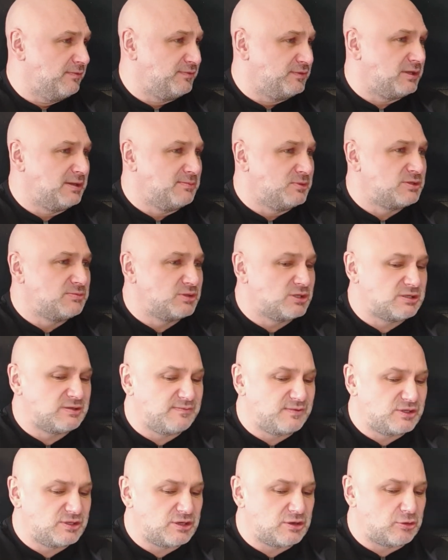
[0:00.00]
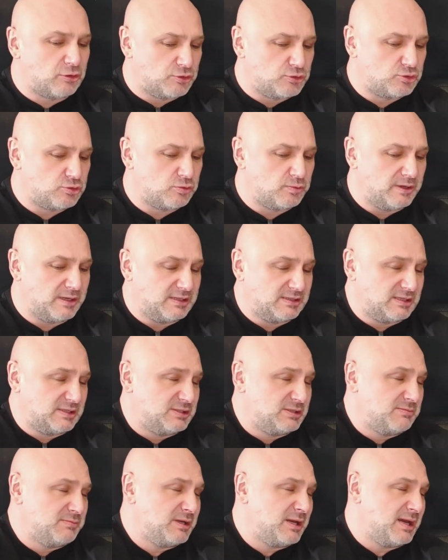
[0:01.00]
w tym, czym rzeczywiście Kościół jest, a
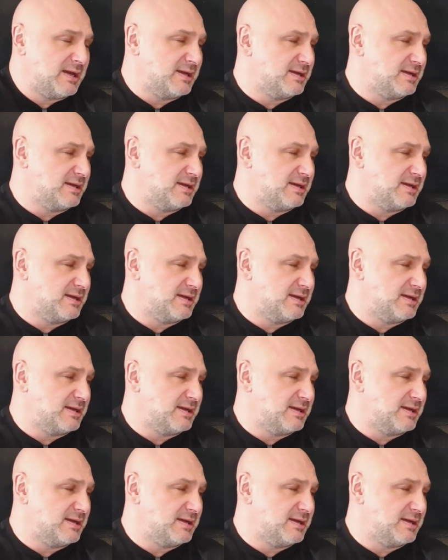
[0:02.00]
czym nie